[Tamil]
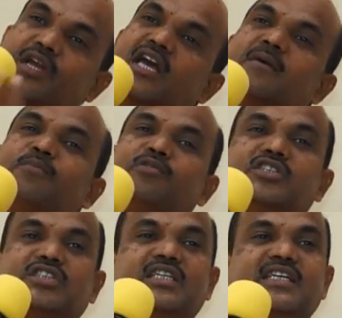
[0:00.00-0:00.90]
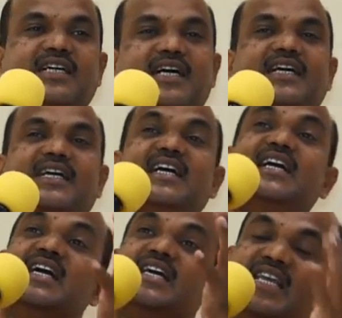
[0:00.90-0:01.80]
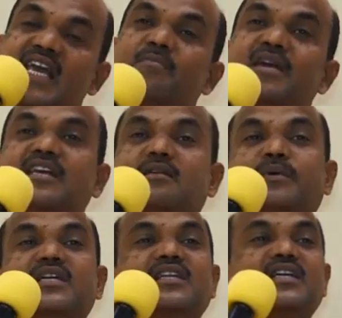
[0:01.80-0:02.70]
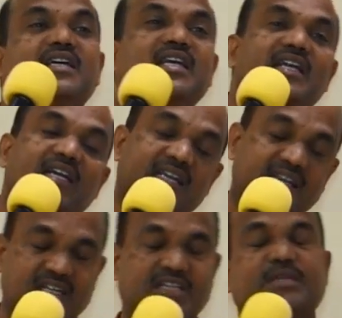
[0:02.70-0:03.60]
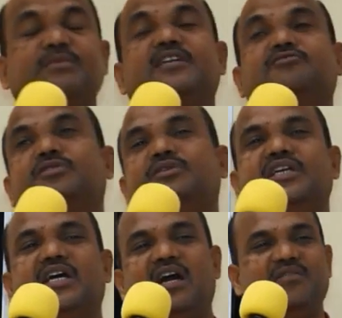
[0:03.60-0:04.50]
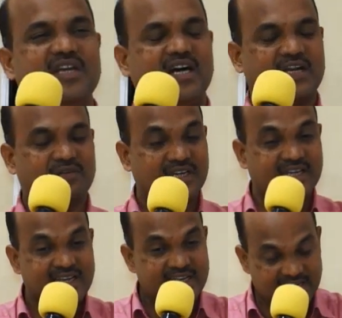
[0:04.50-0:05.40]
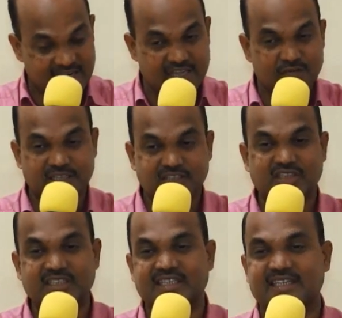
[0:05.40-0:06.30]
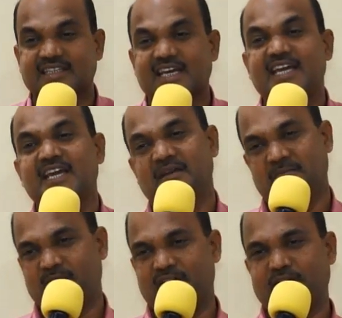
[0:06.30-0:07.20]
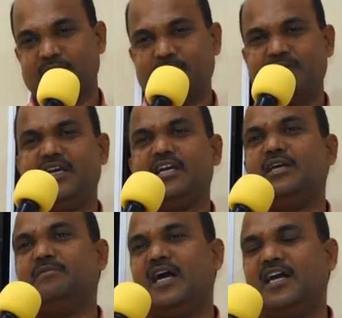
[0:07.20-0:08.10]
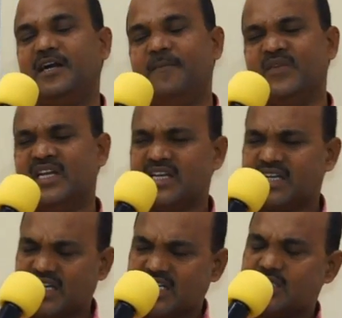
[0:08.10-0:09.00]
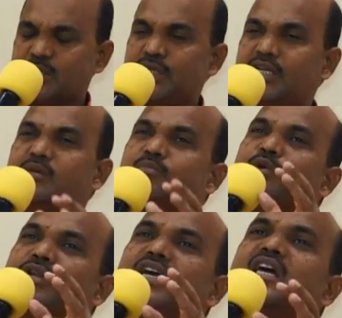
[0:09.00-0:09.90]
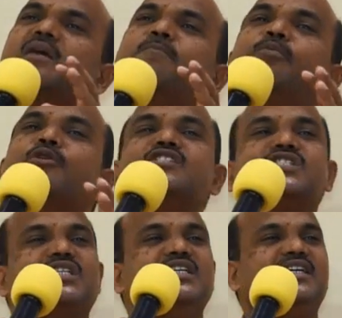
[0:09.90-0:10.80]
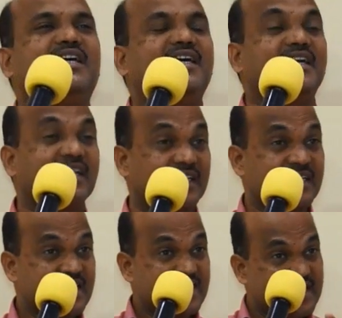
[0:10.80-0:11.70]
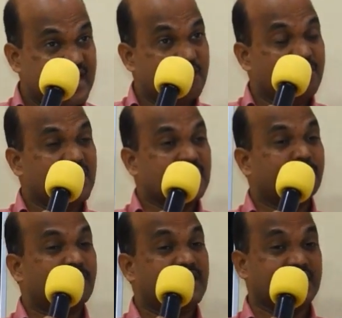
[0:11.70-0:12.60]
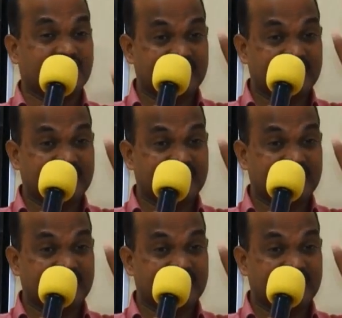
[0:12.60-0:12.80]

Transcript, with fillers: ஒரே புருஷனுக்காக நியமிக்கப்பட்டிருக்கிறீர்கள் என்றும் கர்த்தருடைய ஆவியானவர் எழுதி வைத்திருக்கிறதை பார்க்கிறோம் நீங்களும் நானும் கிறிஸ்து என்னும் ஒரே புருஷனுக்காக நியமிக்கப்பட்ட